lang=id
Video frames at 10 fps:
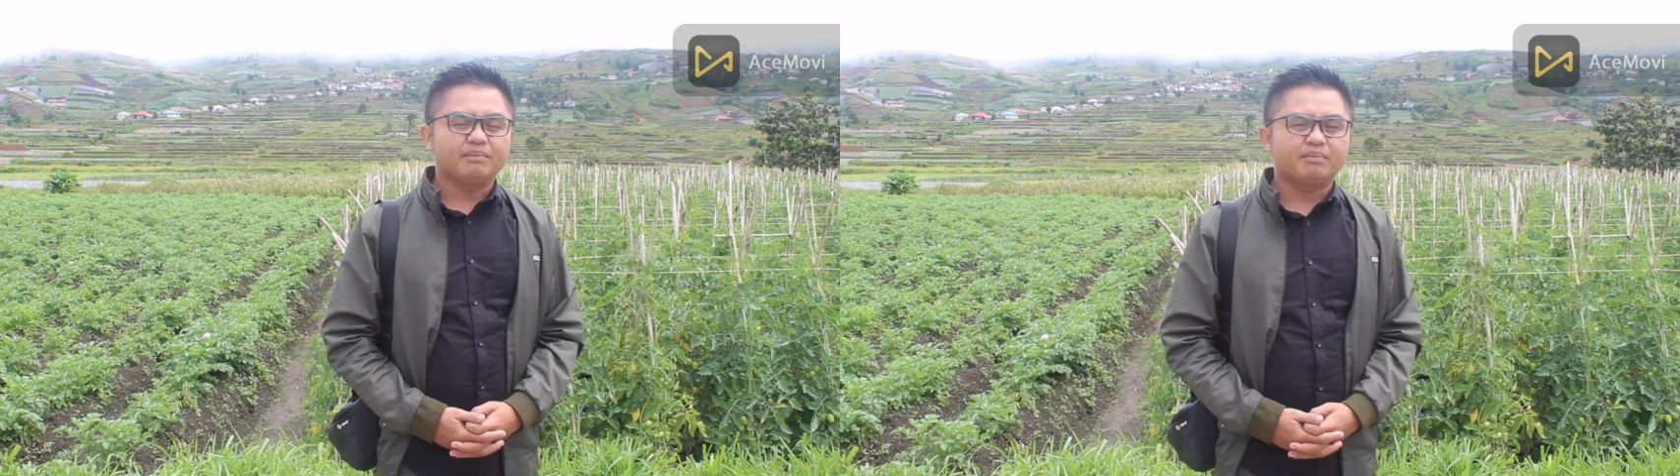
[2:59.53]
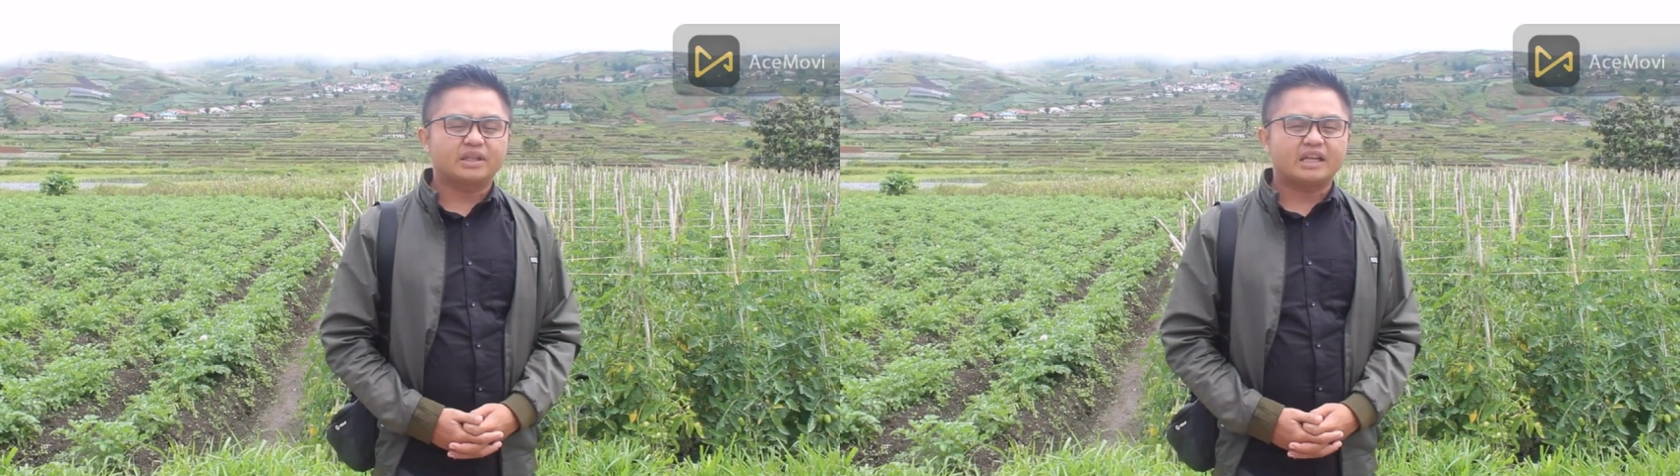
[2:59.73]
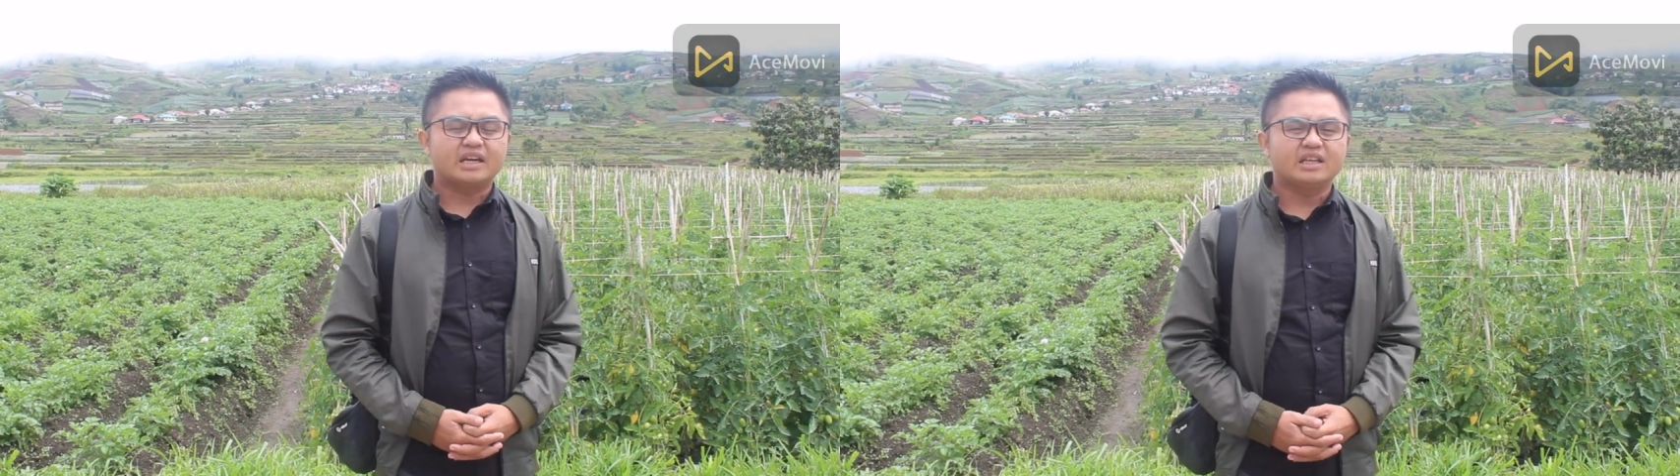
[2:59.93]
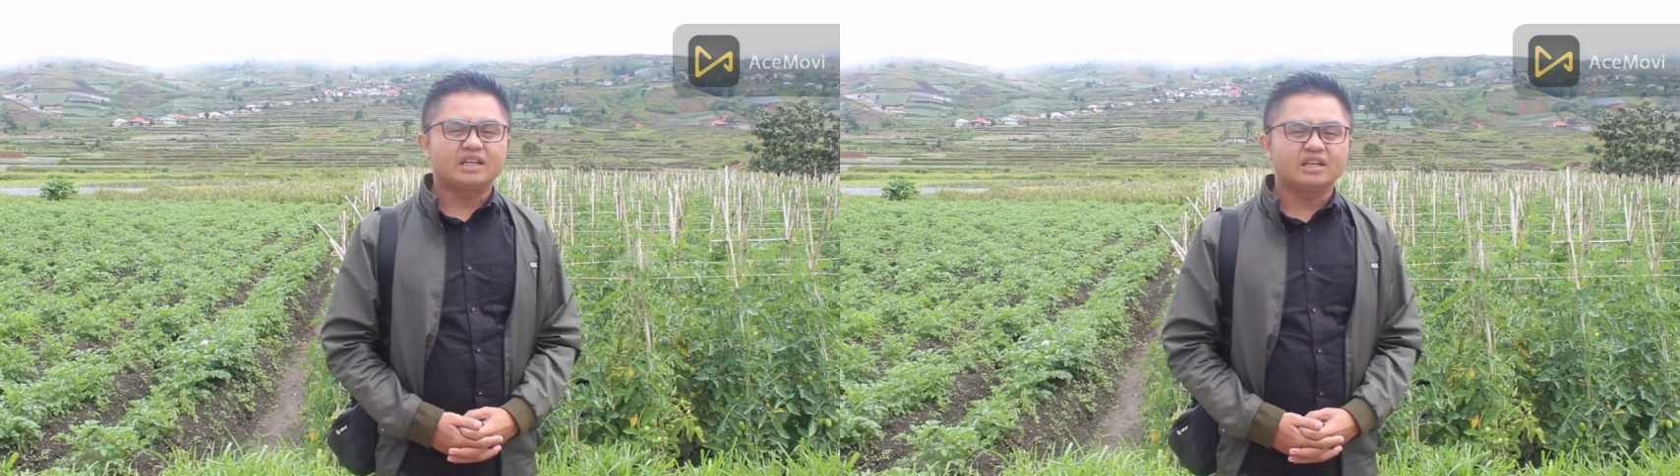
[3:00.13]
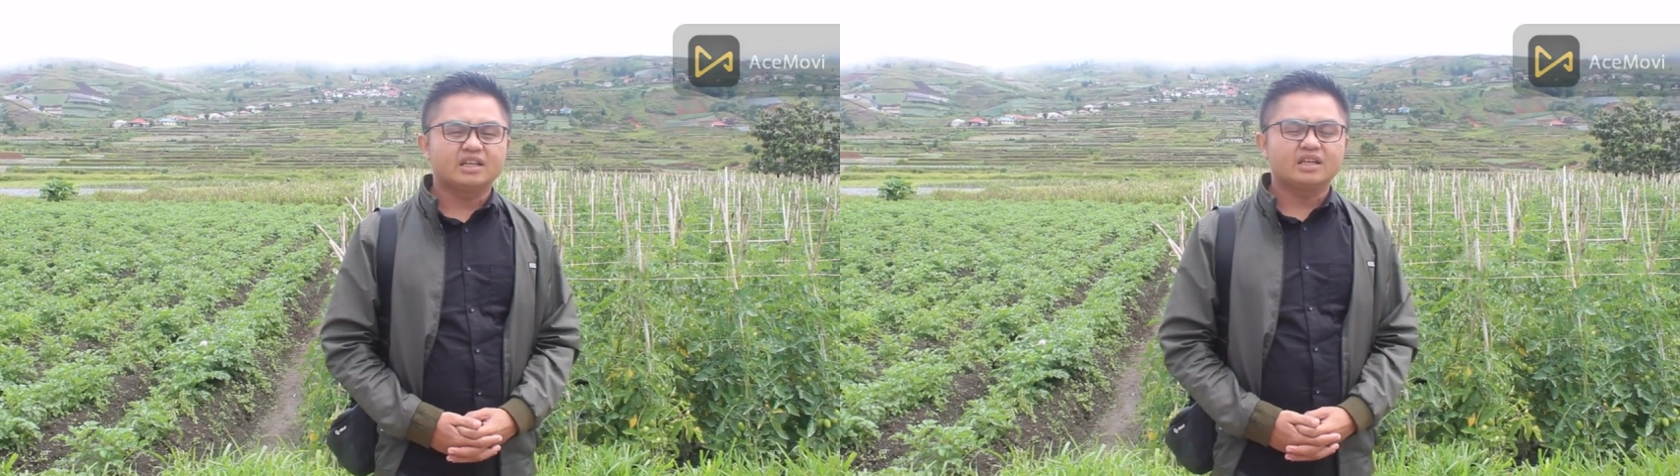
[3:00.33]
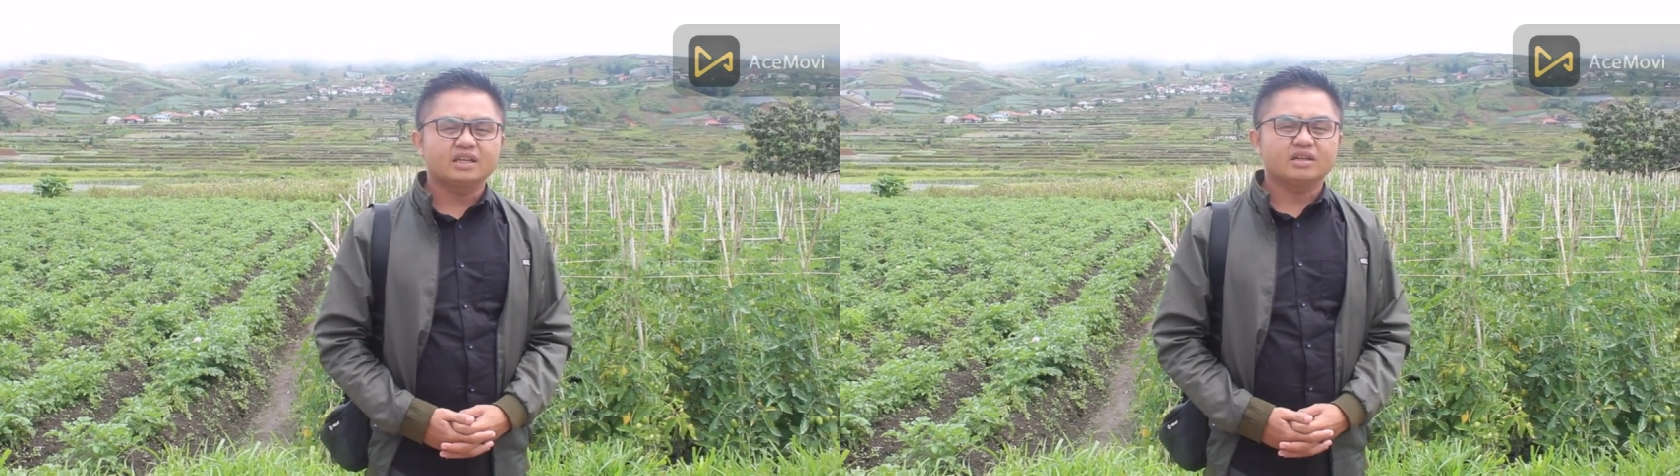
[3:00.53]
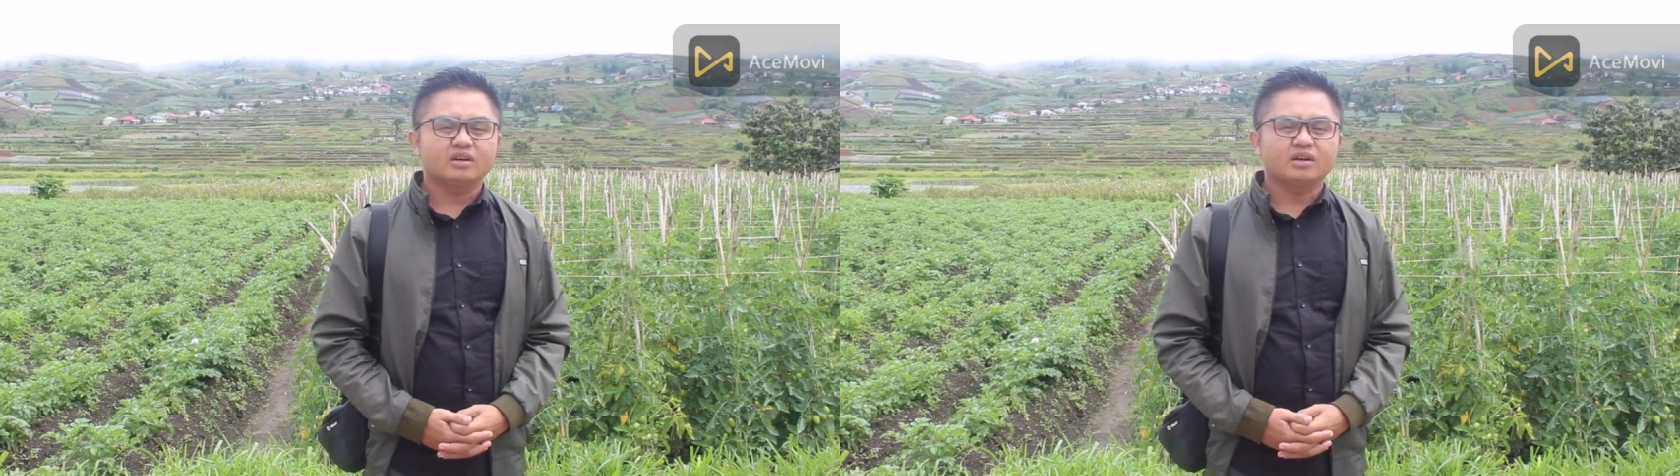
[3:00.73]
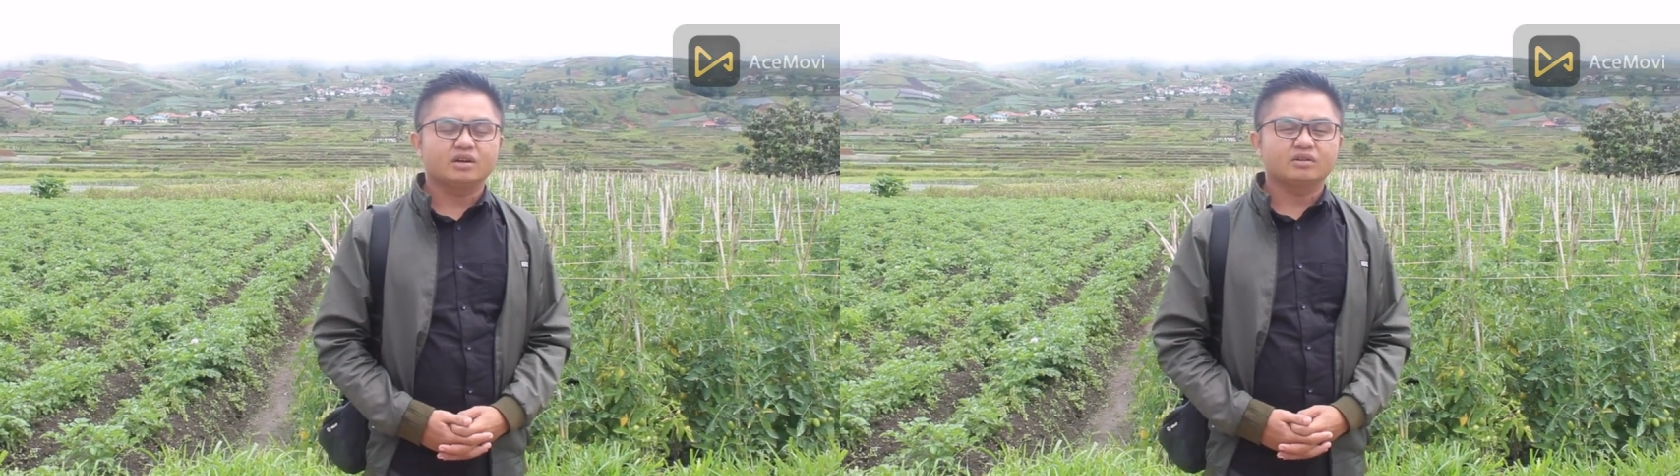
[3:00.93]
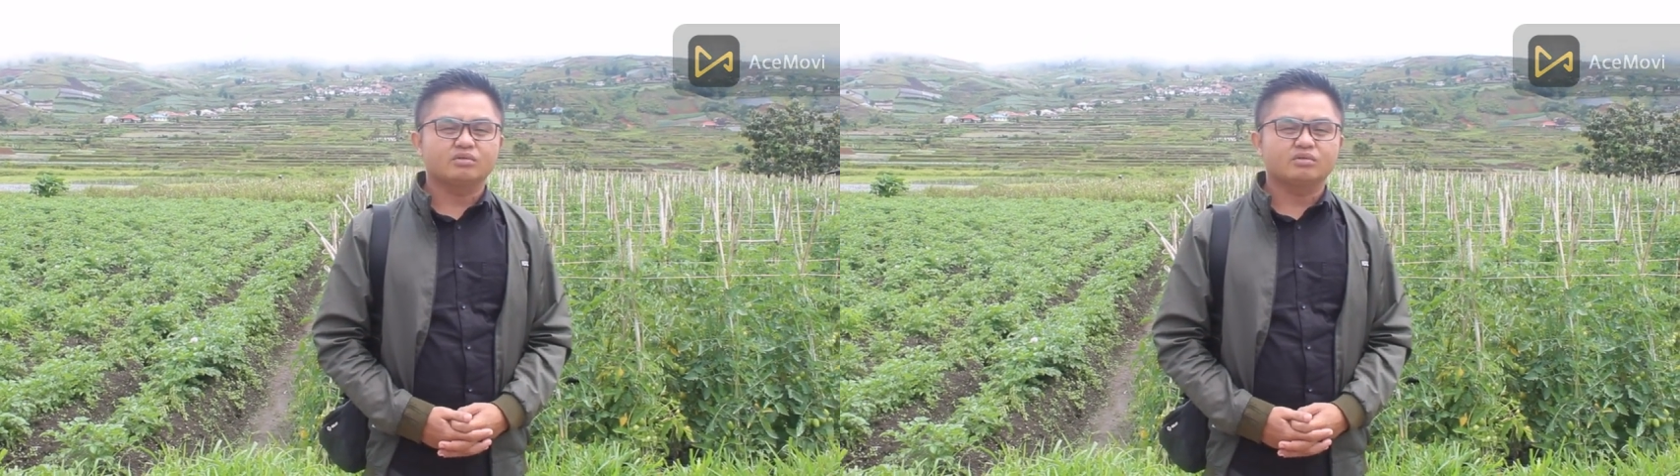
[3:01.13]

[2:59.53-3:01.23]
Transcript: petani ini uh,